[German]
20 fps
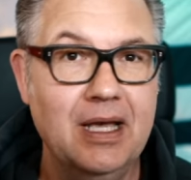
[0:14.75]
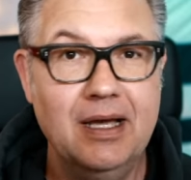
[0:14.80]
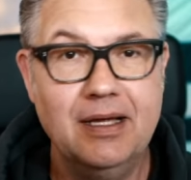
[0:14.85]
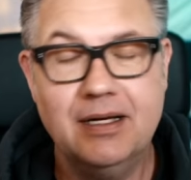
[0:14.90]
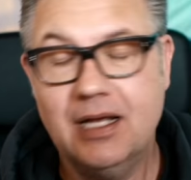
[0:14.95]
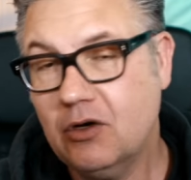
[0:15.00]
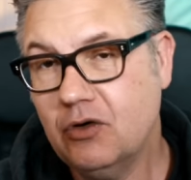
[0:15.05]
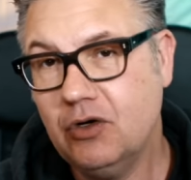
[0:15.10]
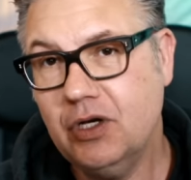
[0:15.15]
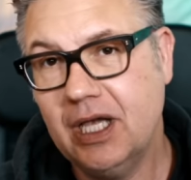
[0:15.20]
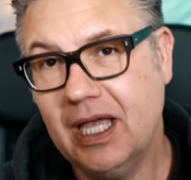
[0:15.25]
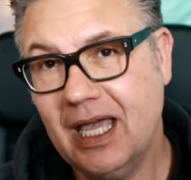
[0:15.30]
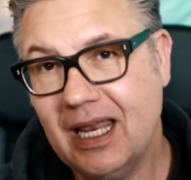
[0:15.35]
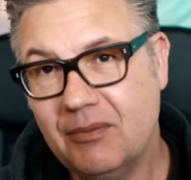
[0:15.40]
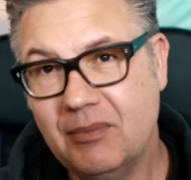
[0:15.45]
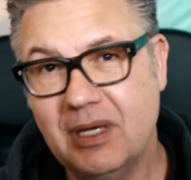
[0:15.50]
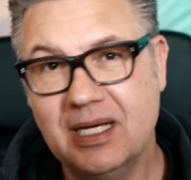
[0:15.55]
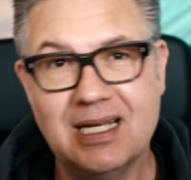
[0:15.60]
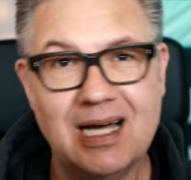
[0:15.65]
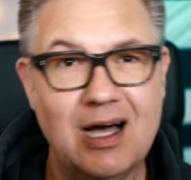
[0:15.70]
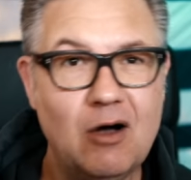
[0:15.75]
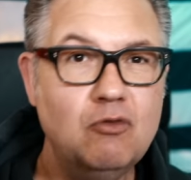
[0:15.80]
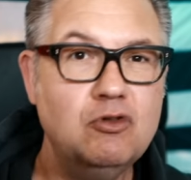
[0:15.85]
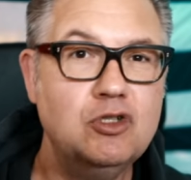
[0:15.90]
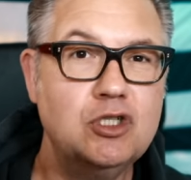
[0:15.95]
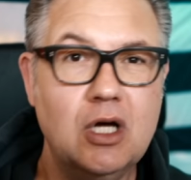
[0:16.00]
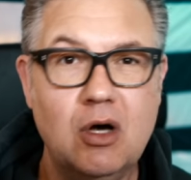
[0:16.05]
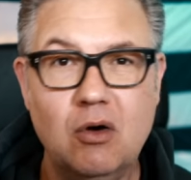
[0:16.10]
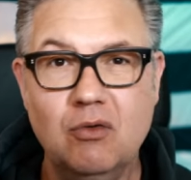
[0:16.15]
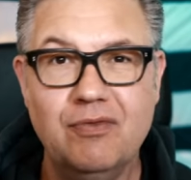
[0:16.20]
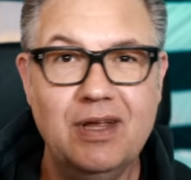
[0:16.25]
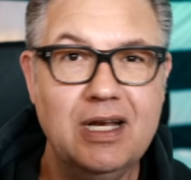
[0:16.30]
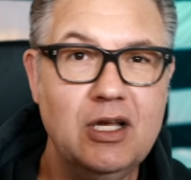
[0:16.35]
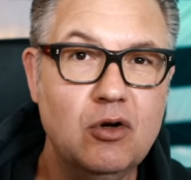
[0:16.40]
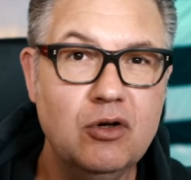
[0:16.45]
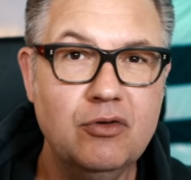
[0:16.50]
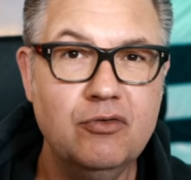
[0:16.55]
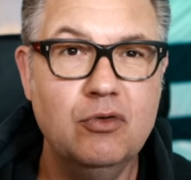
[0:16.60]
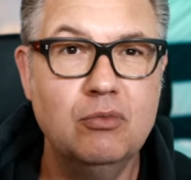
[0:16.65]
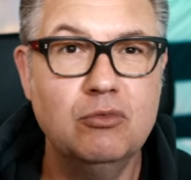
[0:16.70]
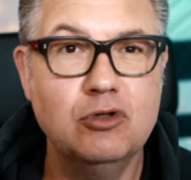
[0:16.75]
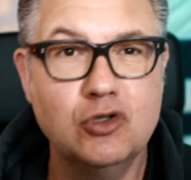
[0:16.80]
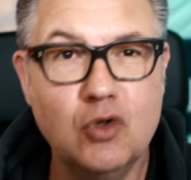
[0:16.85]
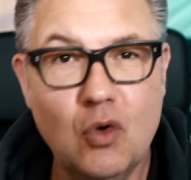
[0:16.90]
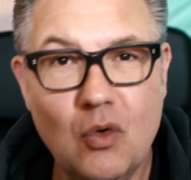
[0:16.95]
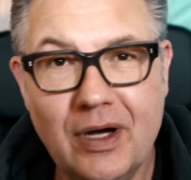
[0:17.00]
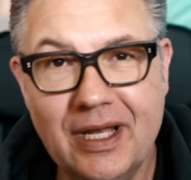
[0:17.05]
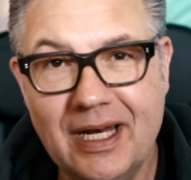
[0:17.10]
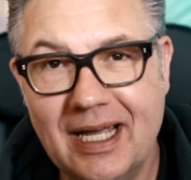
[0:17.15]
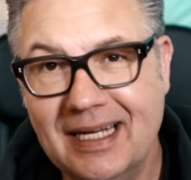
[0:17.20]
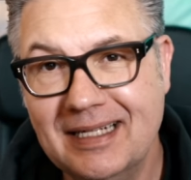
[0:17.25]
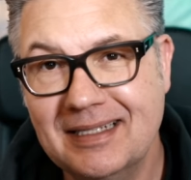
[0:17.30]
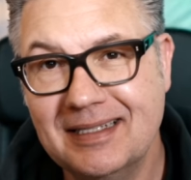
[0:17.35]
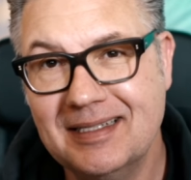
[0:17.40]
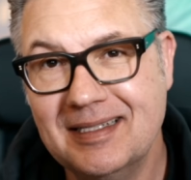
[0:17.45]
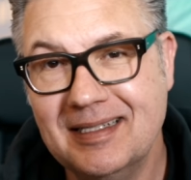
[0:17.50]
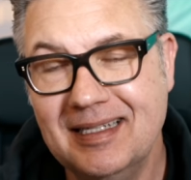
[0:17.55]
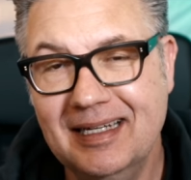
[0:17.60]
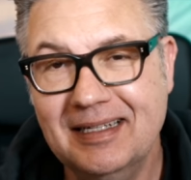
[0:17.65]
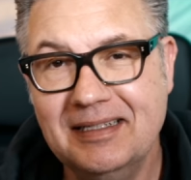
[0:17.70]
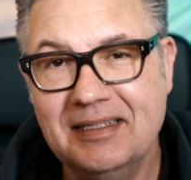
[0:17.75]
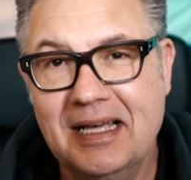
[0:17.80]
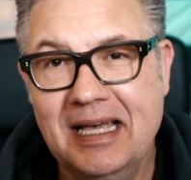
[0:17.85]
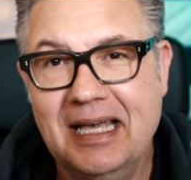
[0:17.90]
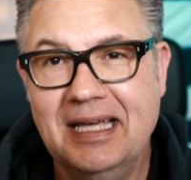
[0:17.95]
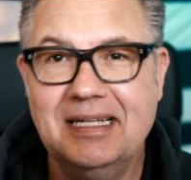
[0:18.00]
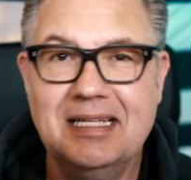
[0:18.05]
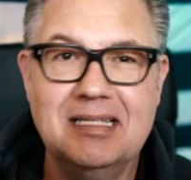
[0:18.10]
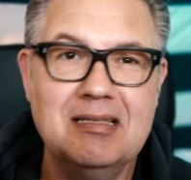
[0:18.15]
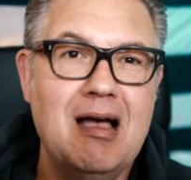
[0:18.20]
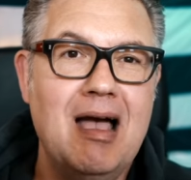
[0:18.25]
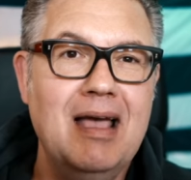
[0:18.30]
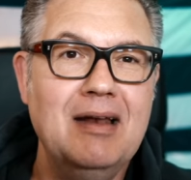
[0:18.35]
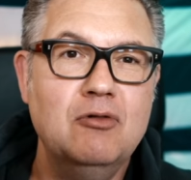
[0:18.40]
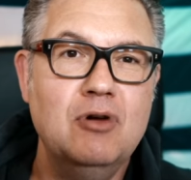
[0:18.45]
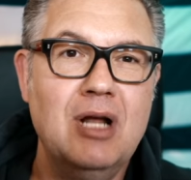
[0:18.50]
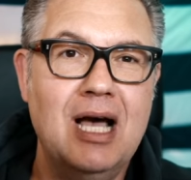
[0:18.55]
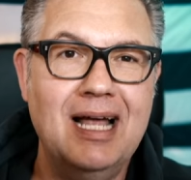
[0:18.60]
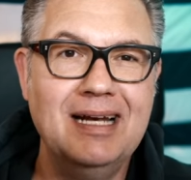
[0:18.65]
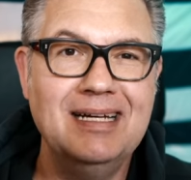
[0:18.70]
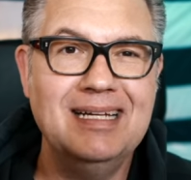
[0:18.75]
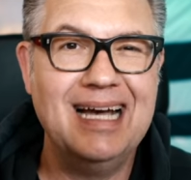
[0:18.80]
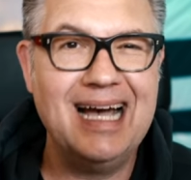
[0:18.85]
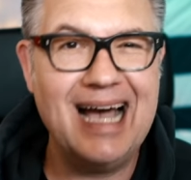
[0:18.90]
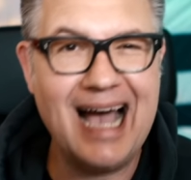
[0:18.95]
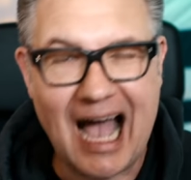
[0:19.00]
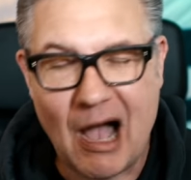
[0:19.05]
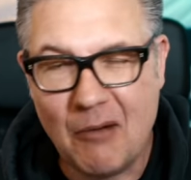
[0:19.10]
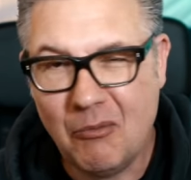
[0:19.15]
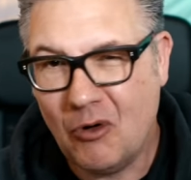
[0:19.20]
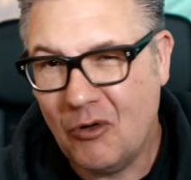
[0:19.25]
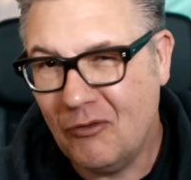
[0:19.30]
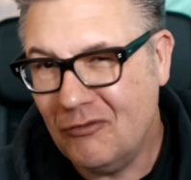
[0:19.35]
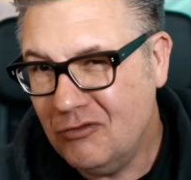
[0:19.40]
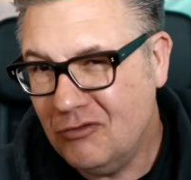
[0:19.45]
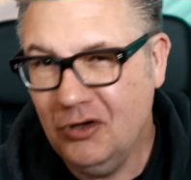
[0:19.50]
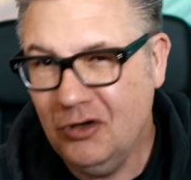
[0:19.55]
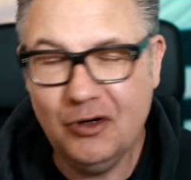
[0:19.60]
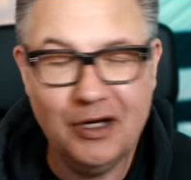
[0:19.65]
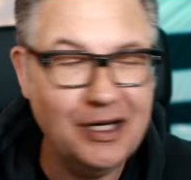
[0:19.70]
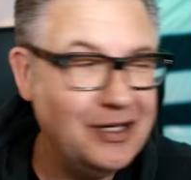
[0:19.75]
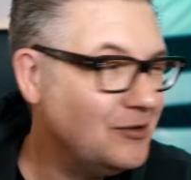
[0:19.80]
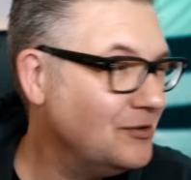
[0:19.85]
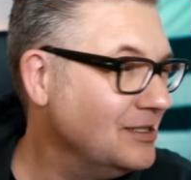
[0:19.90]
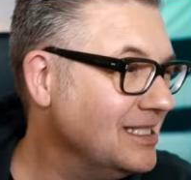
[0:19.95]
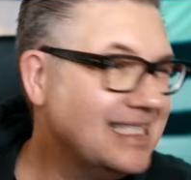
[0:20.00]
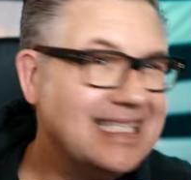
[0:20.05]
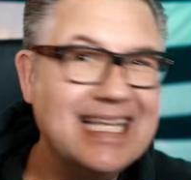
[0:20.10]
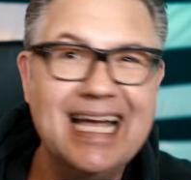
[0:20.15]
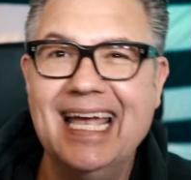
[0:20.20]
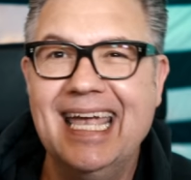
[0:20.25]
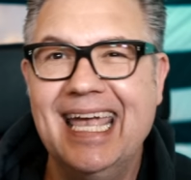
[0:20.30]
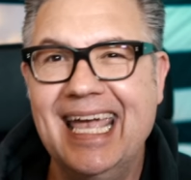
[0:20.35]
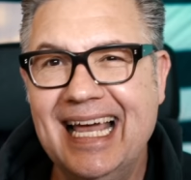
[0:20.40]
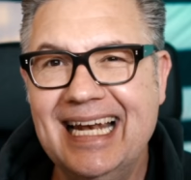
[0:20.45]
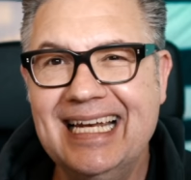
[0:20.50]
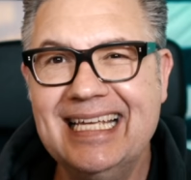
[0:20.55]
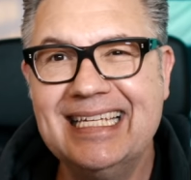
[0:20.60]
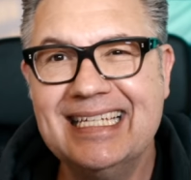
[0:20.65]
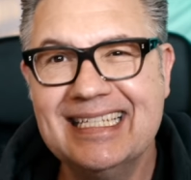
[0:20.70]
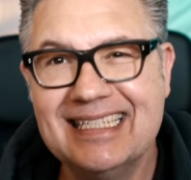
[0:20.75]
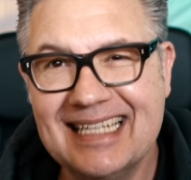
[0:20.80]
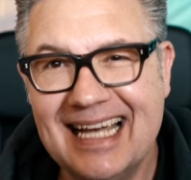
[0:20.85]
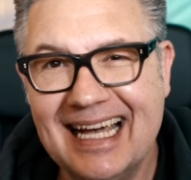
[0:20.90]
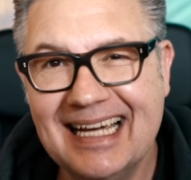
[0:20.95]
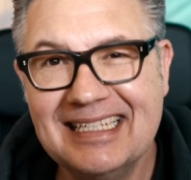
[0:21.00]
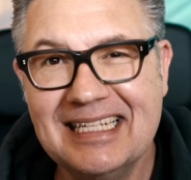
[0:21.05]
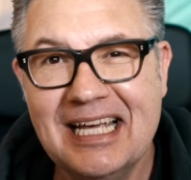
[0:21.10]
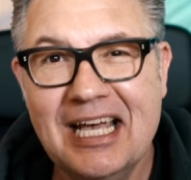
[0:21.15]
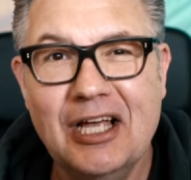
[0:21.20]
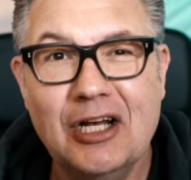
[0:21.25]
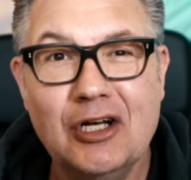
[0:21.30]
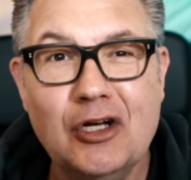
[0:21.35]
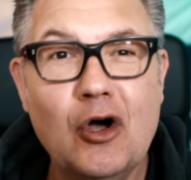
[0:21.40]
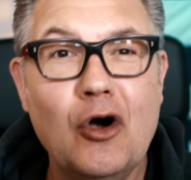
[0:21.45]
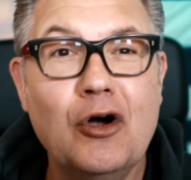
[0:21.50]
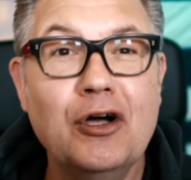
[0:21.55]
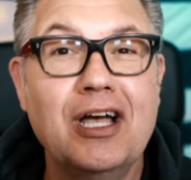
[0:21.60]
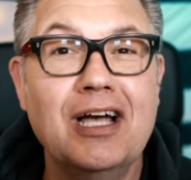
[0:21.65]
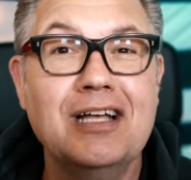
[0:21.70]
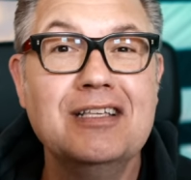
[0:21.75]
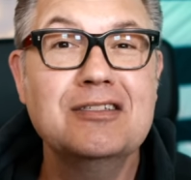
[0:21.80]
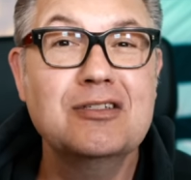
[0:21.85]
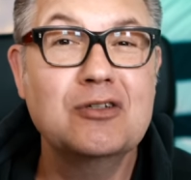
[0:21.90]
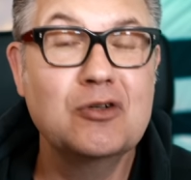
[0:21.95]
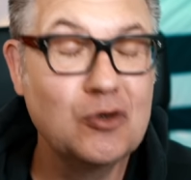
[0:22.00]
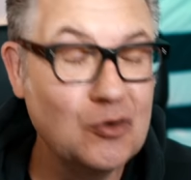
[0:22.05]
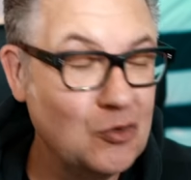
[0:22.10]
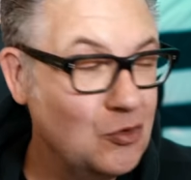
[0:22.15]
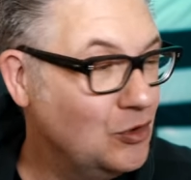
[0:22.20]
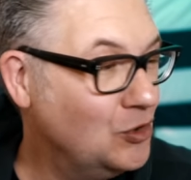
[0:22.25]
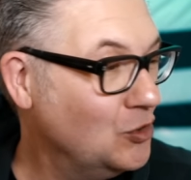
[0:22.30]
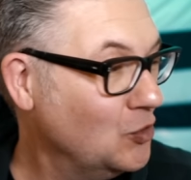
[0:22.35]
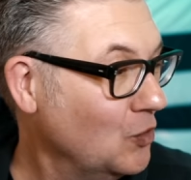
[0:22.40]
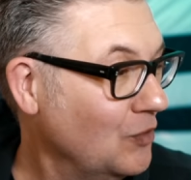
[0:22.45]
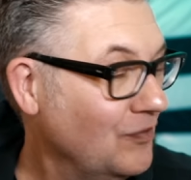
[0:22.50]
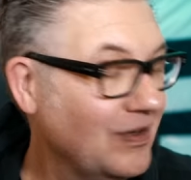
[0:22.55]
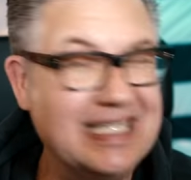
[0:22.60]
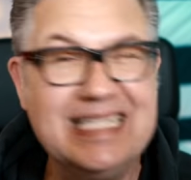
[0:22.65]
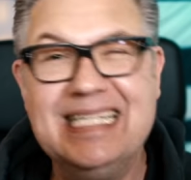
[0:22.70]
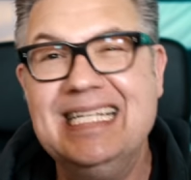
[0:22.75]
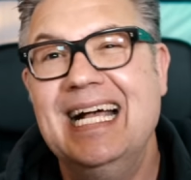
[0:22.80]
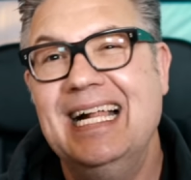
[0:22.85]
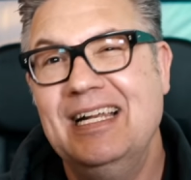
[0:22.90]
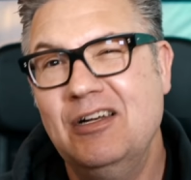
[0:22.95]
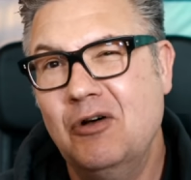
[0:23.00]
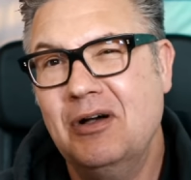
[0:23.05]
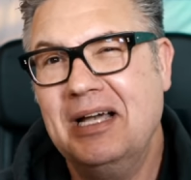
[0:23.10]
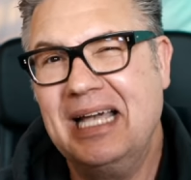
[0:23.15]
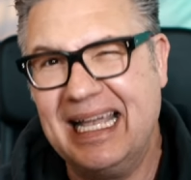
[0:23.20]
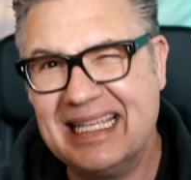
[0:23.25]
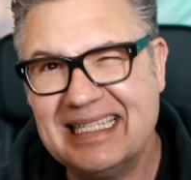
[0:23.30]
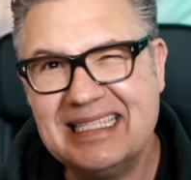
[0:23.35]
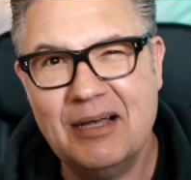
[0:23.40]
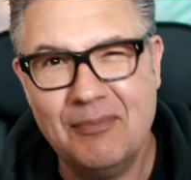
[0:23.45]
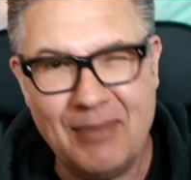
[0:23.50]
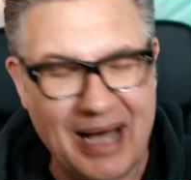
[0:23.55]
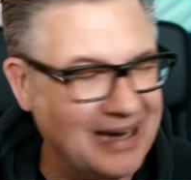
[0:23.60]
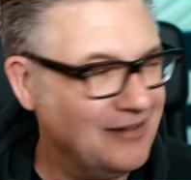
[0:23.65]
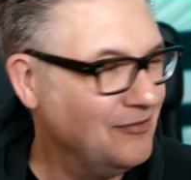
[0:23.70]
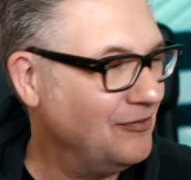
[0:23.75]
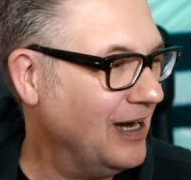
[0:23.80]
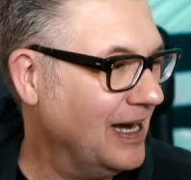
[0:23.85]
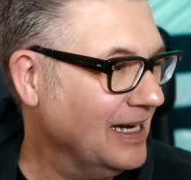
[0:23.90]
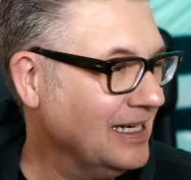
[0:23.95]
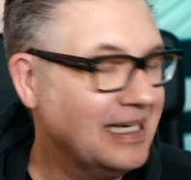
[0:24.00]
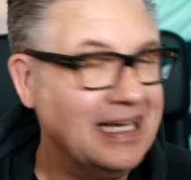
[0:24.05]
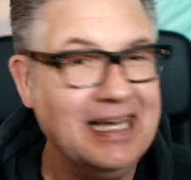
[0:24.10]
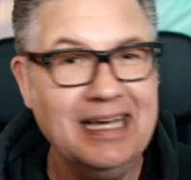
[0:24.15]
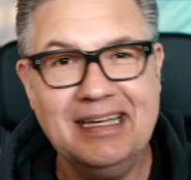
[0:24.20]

Da könnt ihr gerne mal drauf schauen, wenn ihr euch für Motorräder interessiert. Das ein oder andere Abo würde uns da ehrlich gesagt noch ganz gut tun. Wir sind halt noch ganz am Anfang.